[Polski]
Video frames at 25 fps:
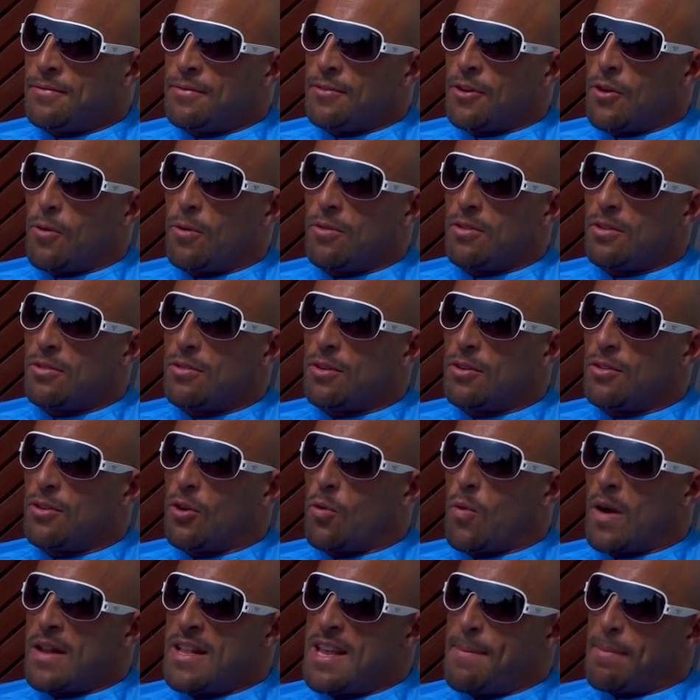do, do,
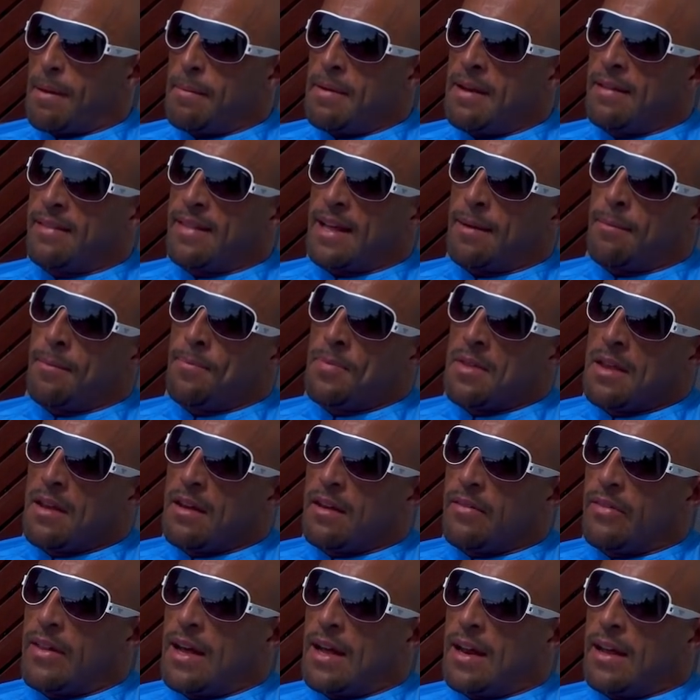dokładnie pamiętam,
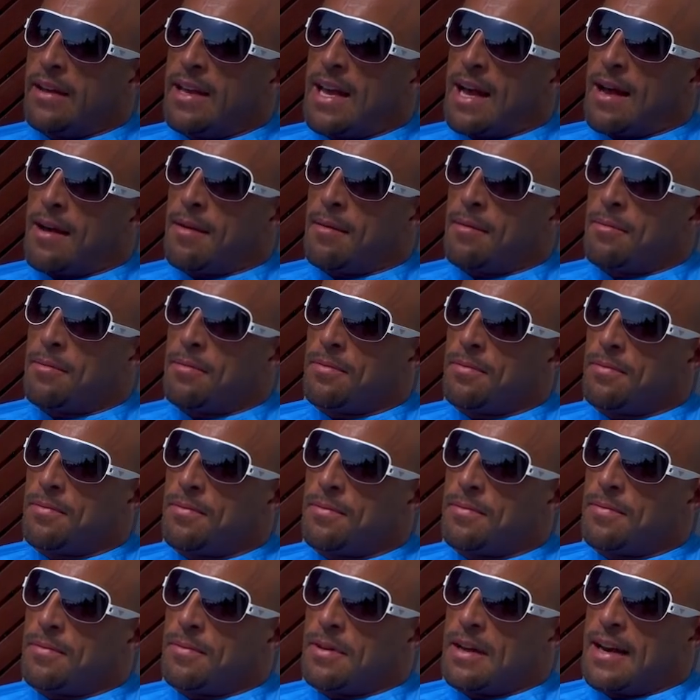no ale ja
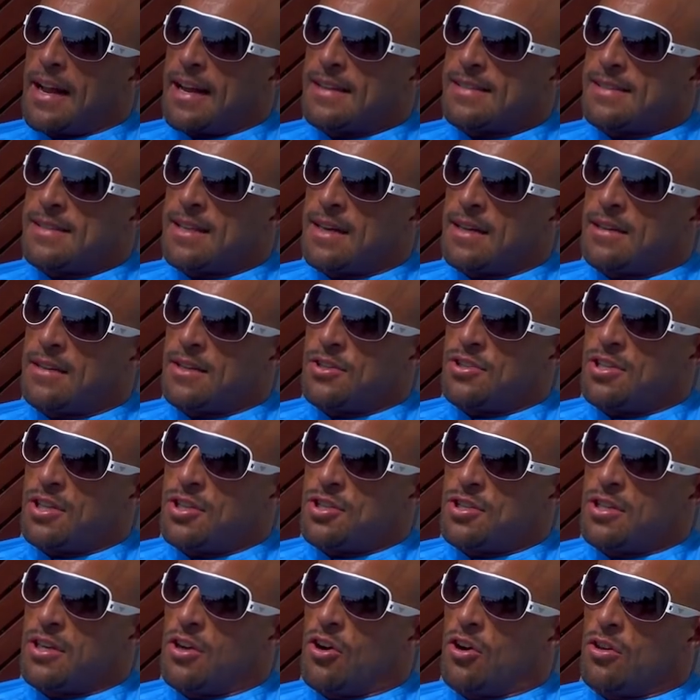raz na te
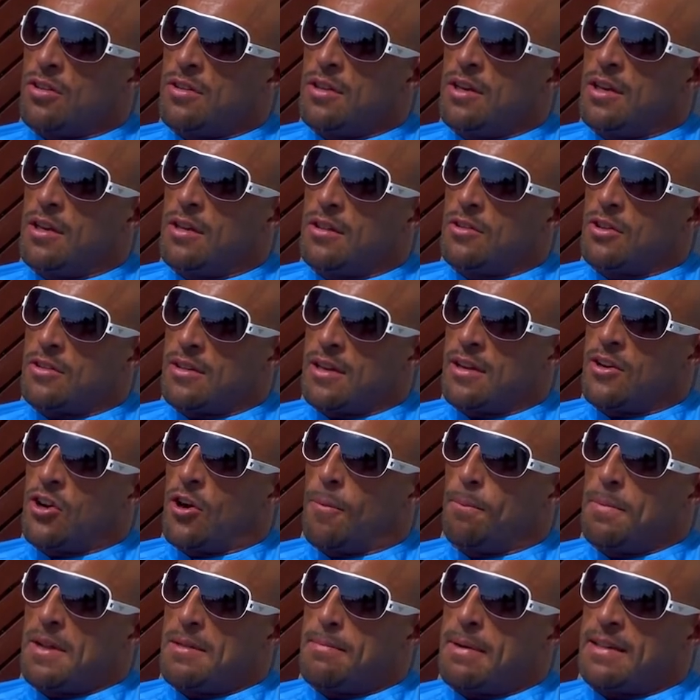6 tygodni to ten
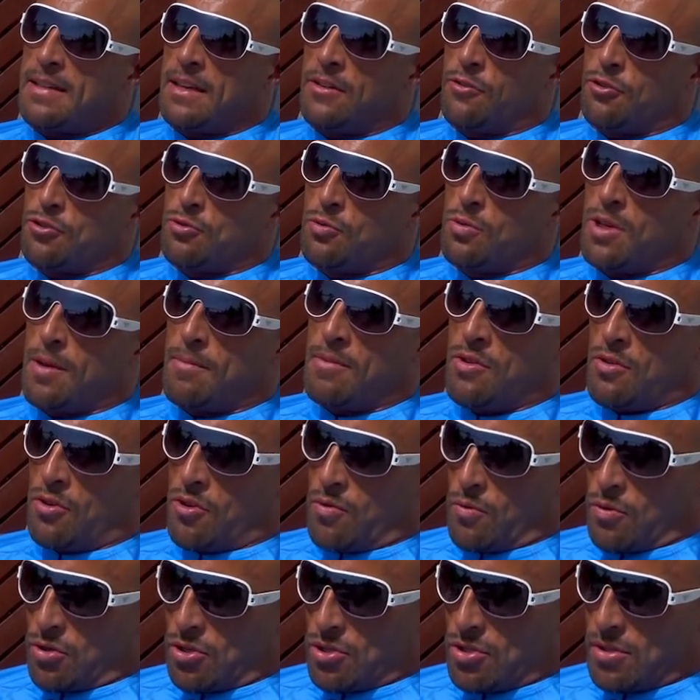komplet badań kosztuje mnie
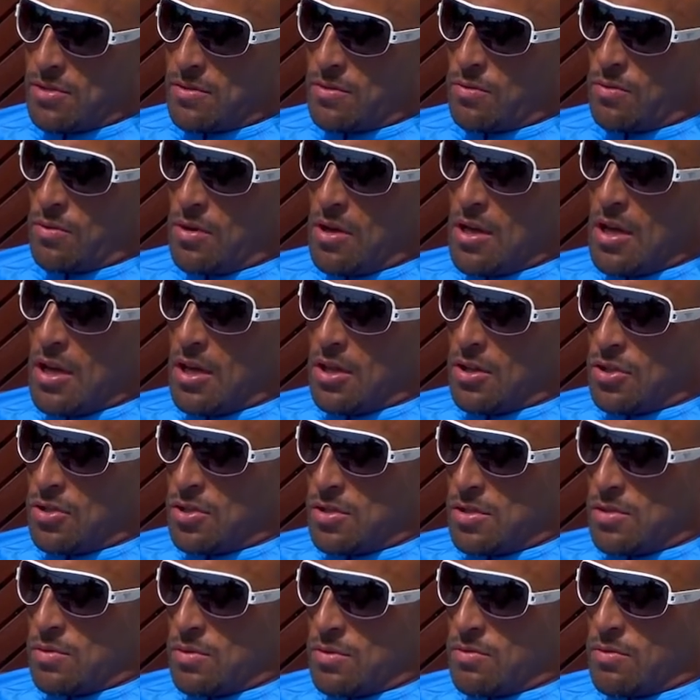około 300,
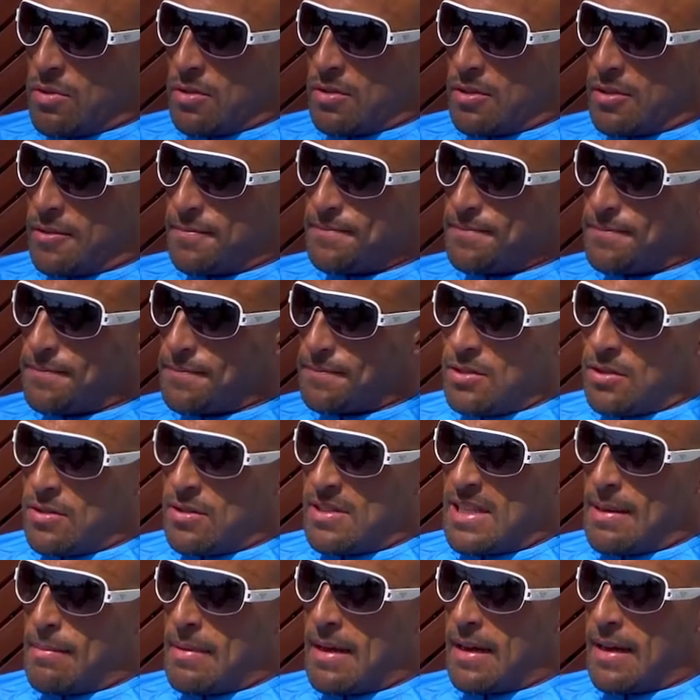300 zł. Co
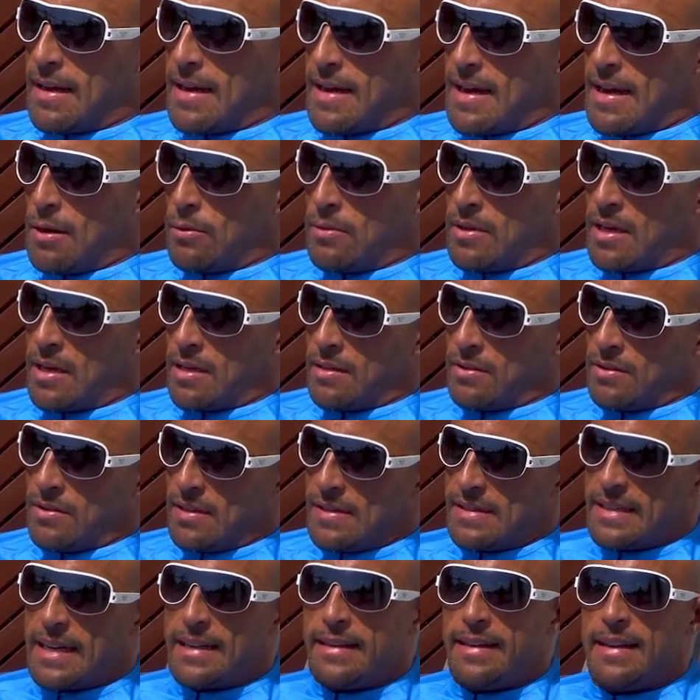to za marka auta? To
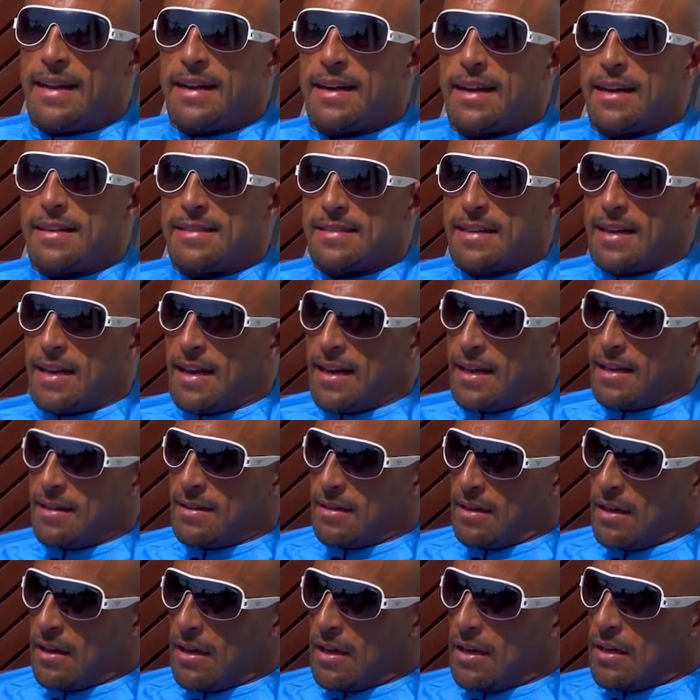jest Cadillac
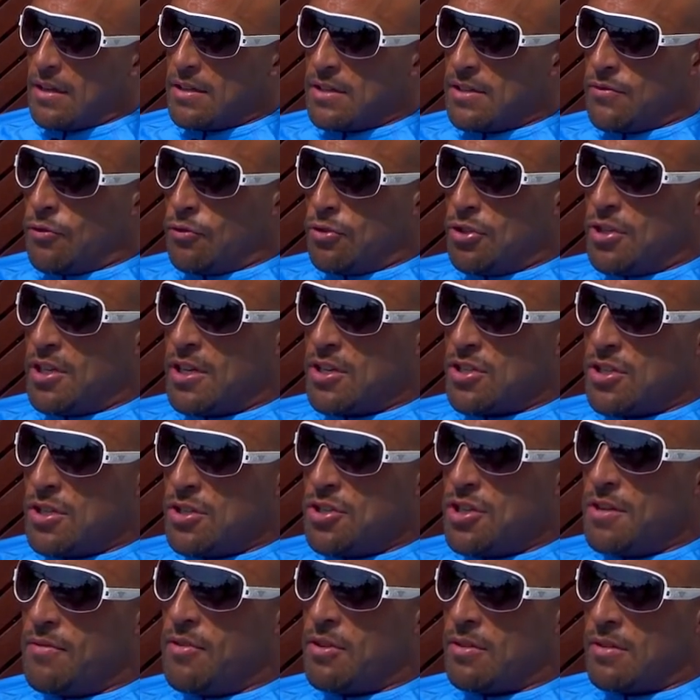Escalade,
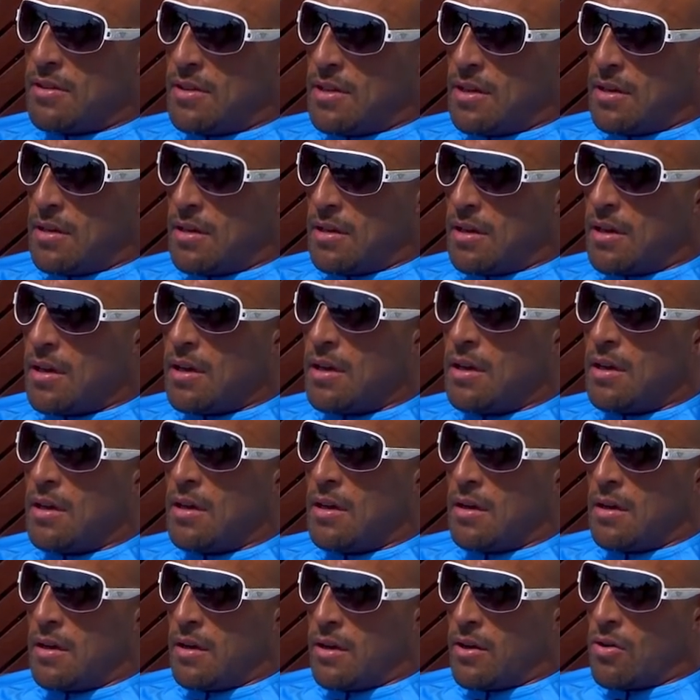2009
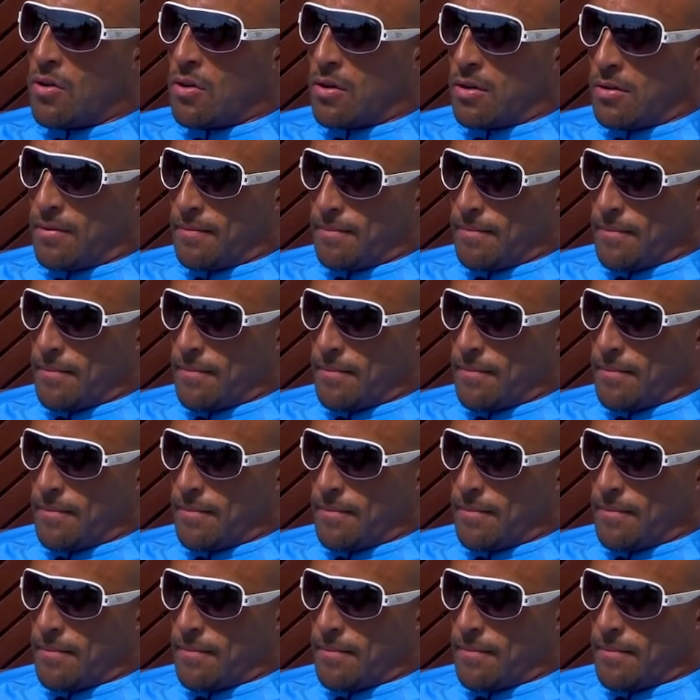e, rok.